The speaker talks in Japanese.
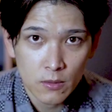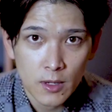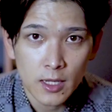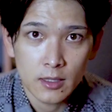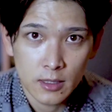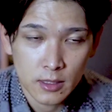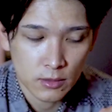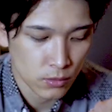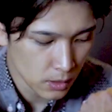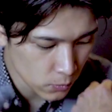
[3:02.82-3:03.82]
康管理に
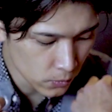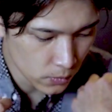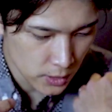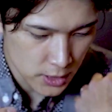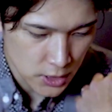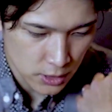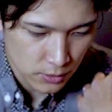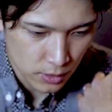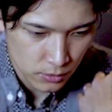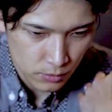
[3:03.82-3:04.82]
とても貢献して
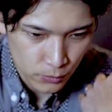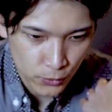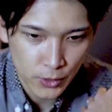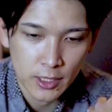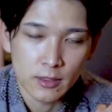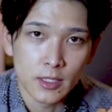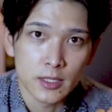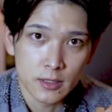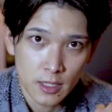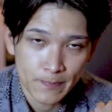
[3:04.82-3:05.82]
くれるものなんで
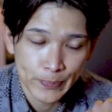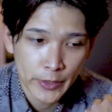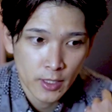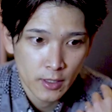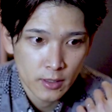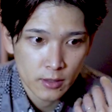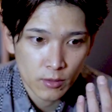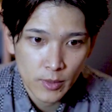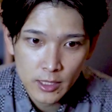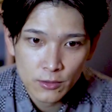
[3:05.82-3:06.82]
すね。えっ
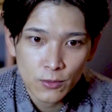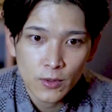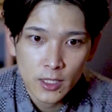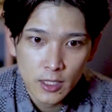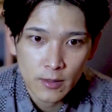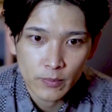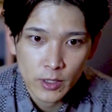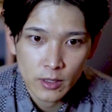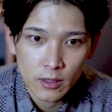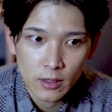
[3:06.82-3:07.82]
と、前の動画で、
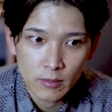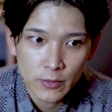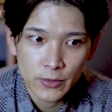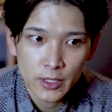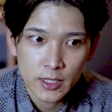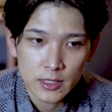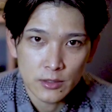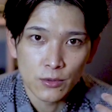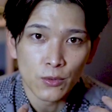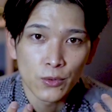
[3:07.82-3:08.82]
えー、まあ、フリーランス
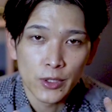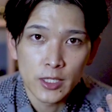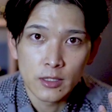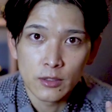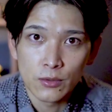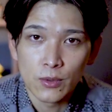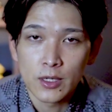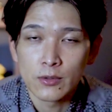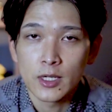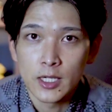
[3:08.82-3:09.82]
の心得っていう動
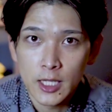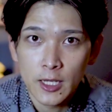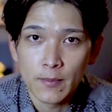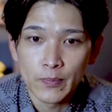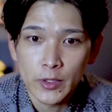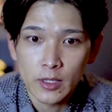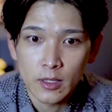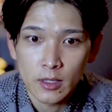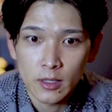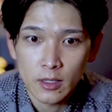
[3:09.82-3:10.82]
画の中で、
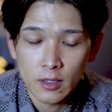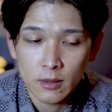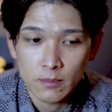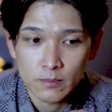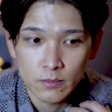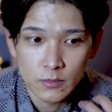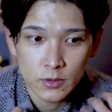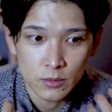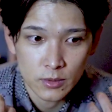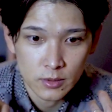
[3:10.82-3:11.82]

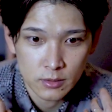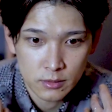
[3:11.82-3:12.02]
えー、その